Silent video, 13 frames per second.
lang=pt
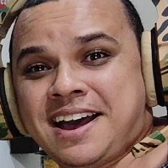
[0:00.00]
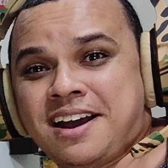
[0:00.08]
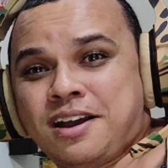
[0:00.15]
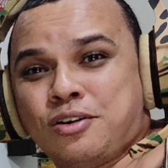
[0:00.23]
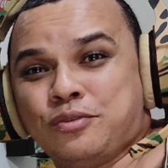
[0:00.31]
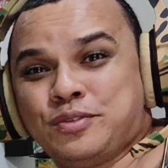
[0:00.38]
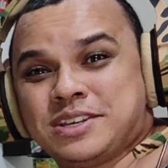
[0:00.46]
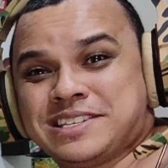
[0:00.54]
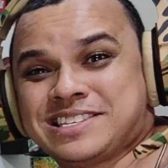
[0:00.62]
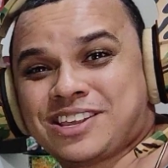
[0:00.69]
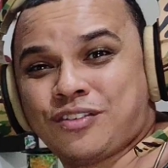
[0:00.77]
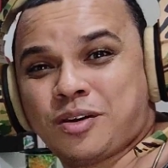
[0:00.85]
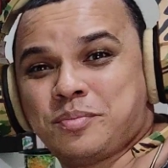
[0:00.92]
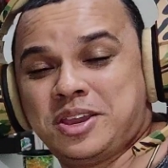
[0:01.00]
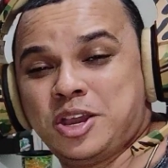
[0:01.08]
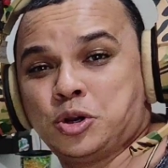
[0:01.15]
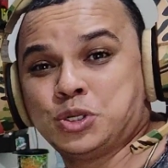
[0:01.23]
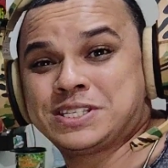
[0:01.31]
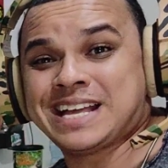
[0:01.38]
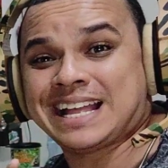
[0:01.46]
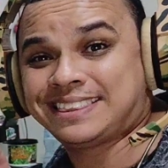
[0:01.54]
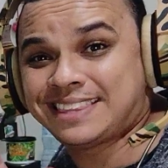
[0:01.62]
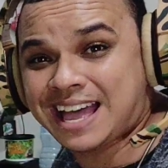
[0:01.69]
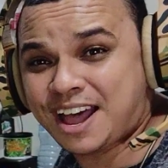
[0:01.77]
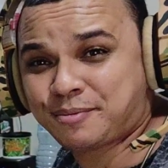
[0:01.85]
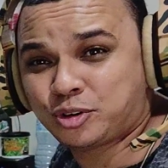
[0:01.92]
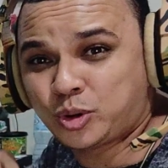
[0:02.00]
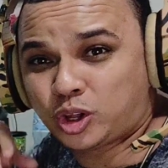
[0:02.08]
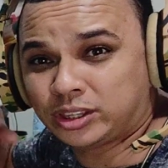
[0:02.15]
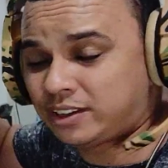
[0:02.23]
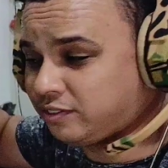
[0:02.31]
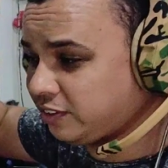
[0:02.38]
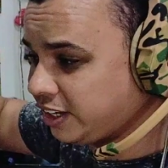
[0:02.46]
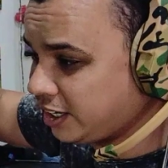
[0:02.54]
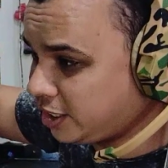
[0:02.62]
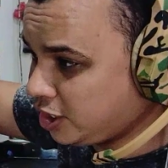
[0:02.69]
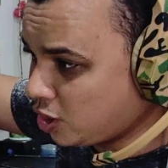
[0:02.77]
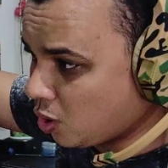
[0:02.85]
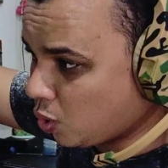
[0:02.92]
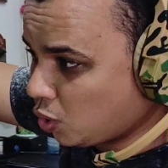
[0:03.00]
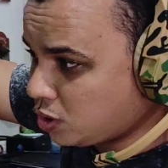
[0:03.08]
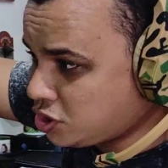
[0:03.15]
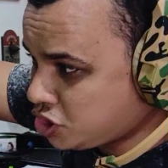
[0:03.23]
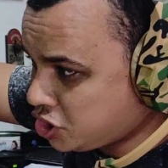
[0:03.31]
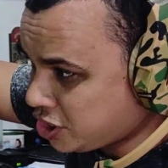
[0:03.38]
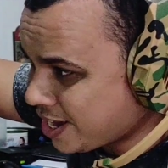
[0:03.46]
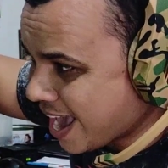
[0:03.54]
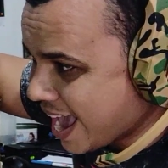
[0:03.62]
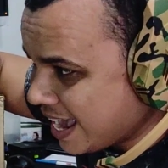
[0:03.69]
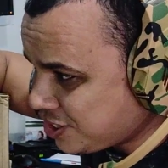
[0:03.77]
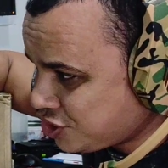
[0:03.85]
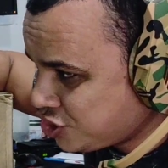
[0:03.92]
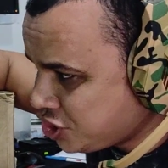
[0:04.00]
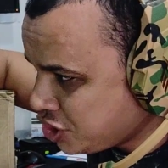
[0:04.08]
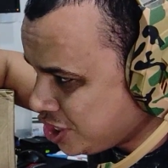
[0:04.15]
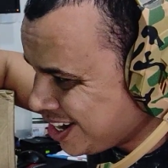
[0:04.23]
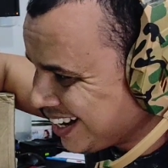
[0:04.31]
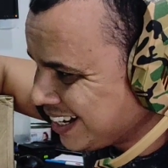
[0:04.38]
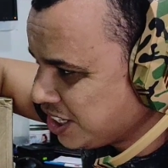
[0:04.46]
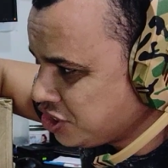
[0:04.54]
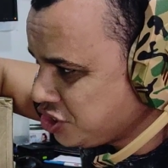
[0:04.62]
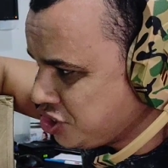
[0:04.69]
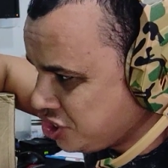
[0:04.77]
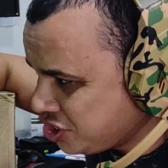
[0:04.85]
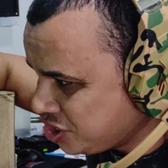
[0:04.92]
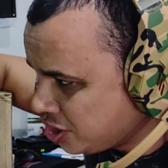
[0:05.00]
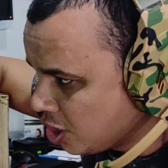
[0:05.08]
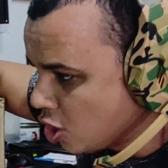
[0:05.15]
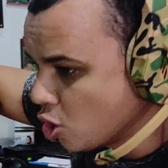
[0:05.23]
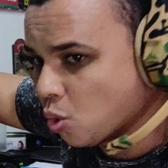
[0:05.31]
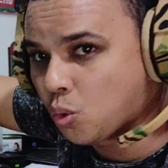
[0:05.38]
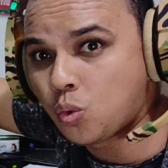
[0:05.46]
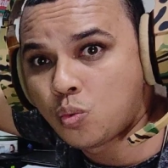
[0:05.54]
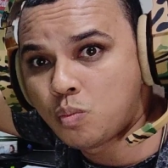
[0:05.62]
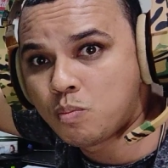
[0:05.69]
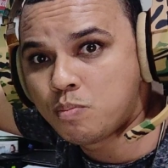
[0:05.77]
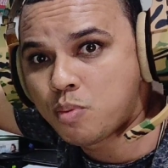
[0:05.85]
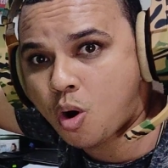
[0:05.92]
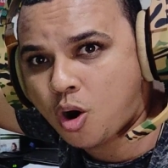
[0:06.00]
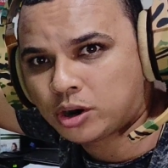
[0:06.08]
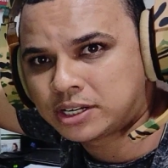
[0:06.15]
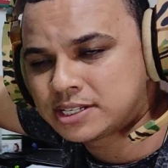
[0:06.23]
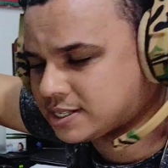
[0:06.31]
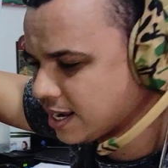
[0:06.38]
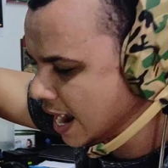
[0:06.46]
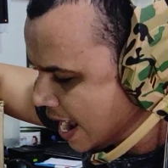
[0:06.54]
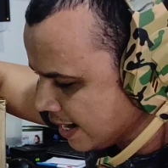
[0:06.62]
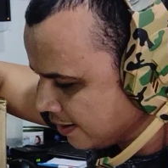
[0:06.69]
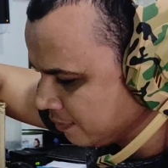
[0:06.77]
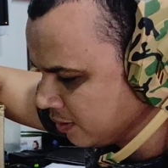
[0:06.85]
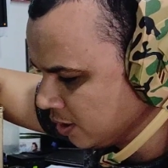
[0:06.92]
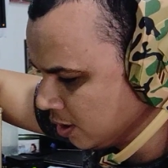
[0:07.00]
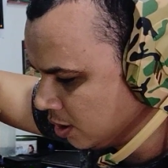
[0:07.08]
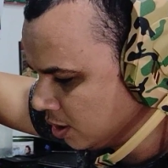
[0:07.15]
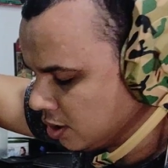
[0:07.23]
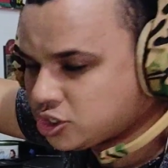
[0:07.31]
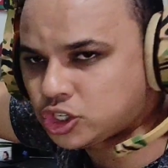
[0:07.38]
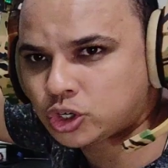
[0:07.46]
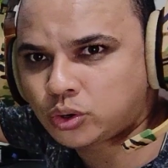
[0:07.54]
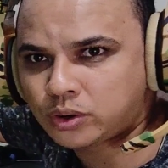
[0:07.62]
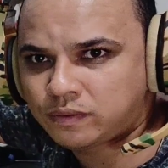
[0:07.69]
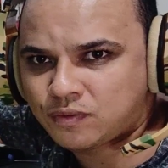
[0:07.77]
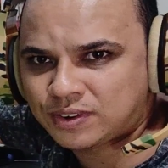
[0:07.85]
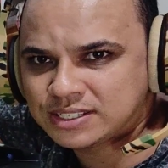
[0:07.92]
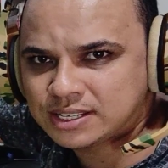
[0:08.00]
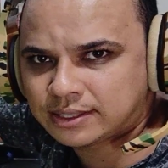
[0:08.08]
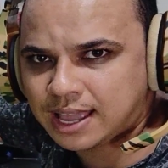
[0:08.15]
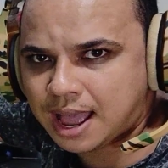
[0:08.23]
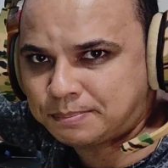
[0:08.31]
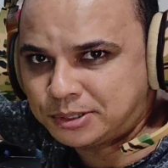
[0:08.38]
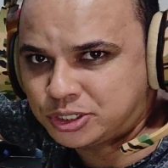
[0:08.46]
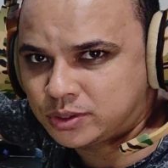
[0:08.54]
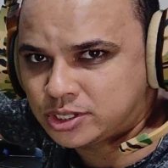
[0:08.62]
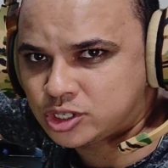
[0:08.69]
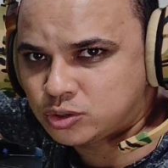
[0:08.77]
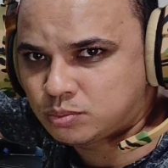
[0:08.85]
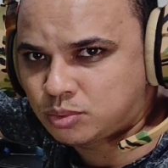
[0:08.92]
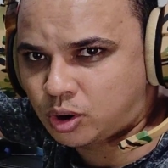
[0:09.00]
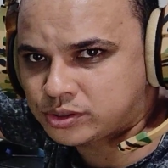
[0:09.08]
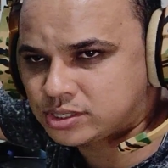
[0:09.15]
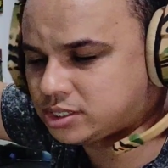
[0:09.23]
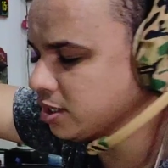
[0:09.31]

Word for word: Salve, salve amigos da WBO TV e hoje é dia de unbox. Cara, chegou, eu vou fazer até rapidinho esse unbox